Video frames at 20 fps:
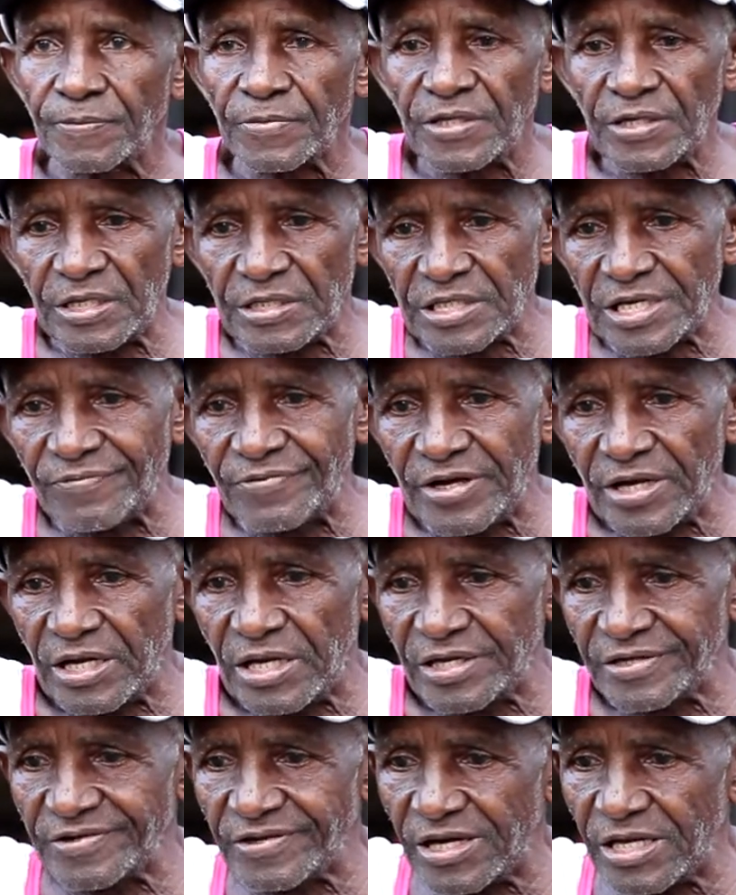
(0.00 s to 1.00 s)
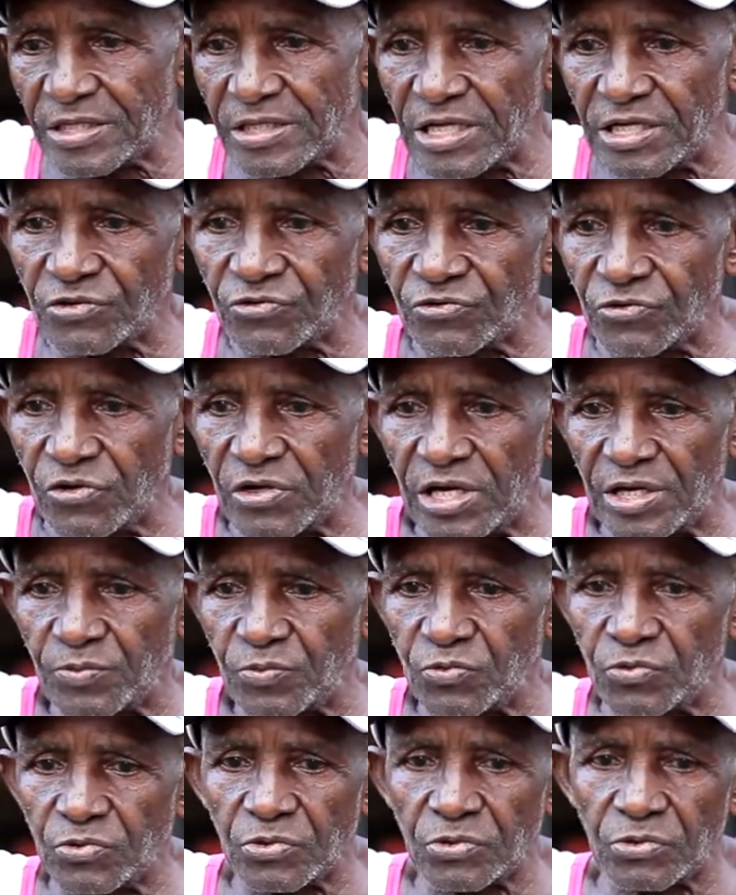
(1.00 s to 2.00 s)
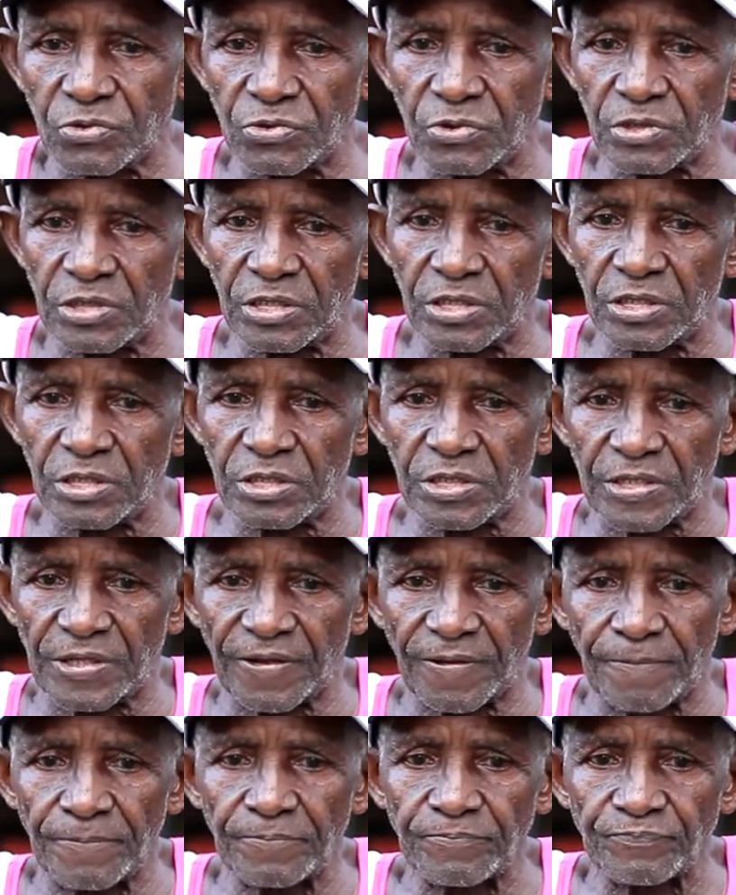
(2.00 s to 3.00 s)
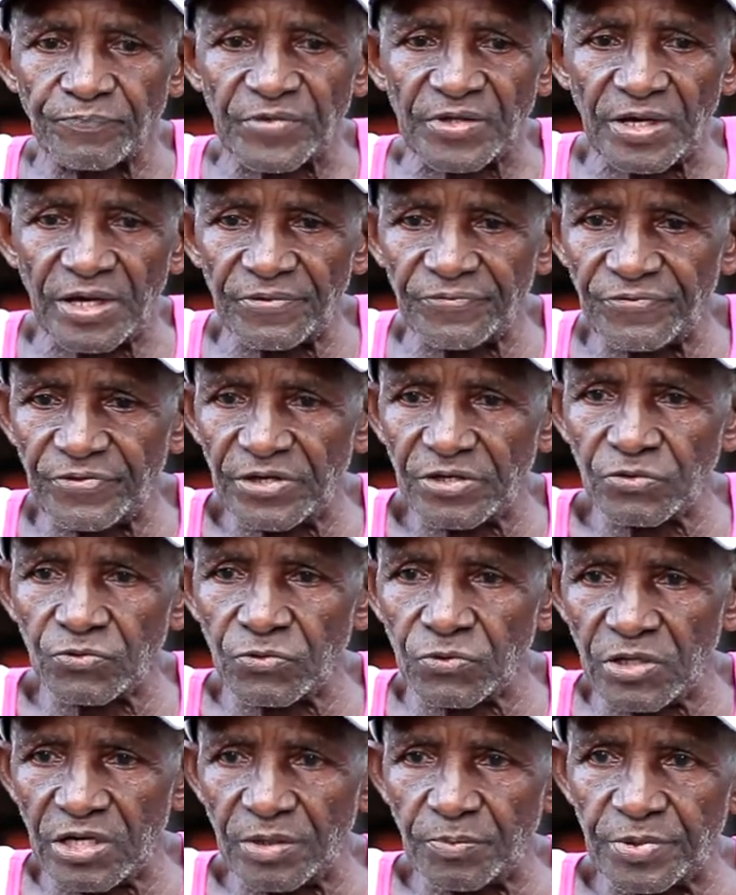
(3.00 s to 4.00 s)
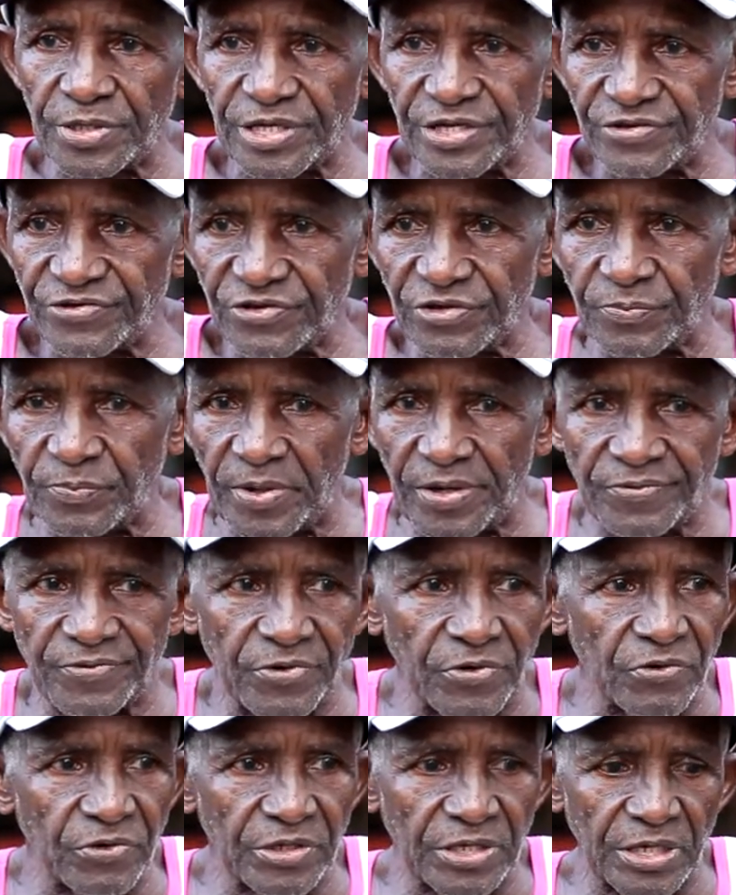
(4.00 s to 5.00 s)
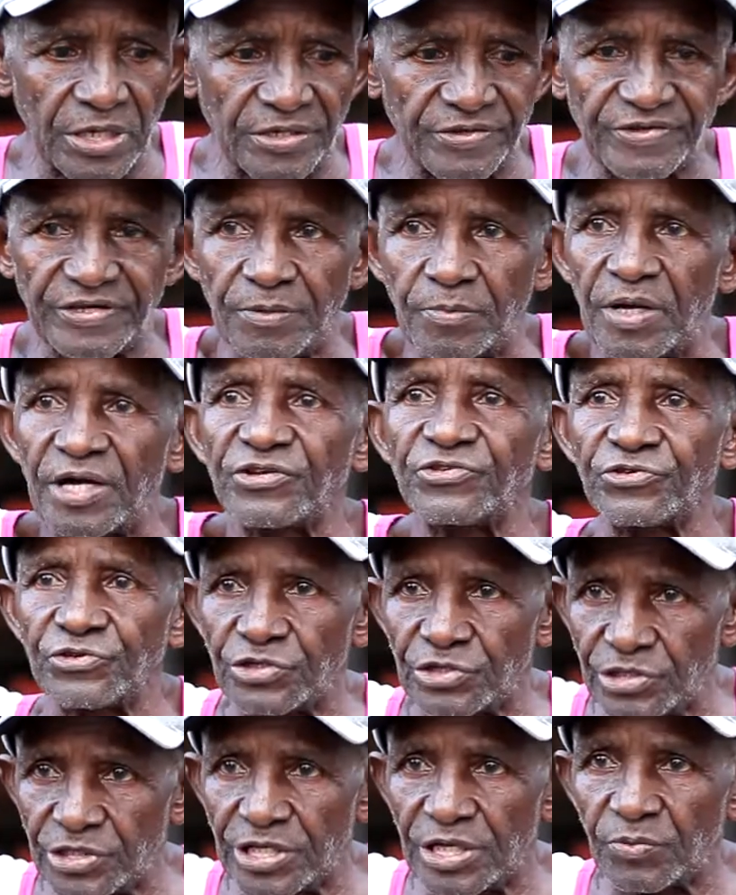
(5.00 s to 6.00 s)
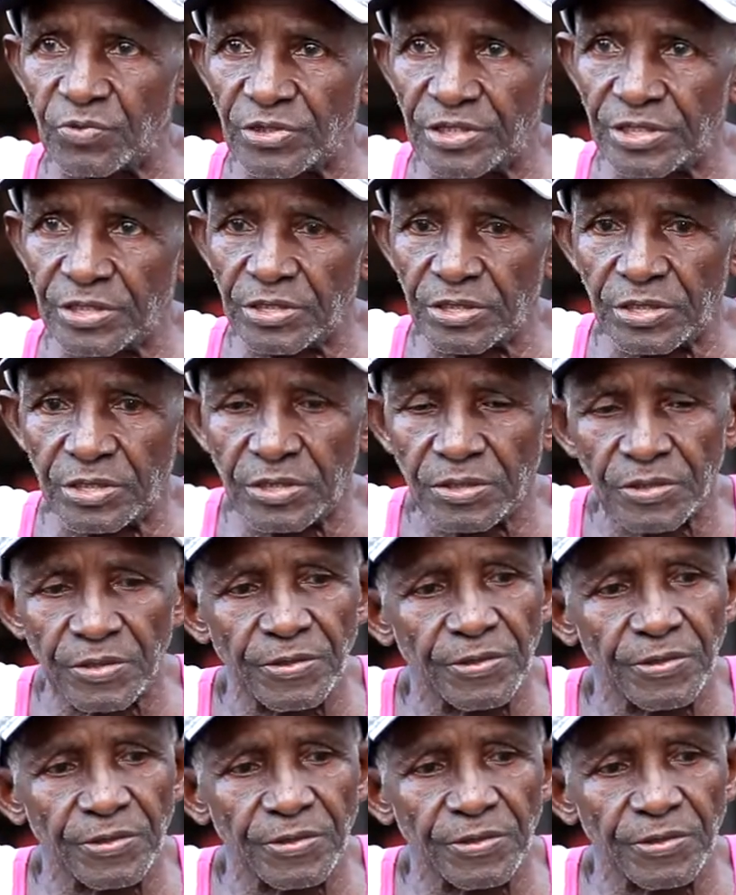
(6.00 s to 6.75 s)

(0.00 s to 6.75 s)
Já estava casado lá no São Raimundo com a, a filha do Gabrielzinho Pavão, que era a Sebastiana, a mulher dele.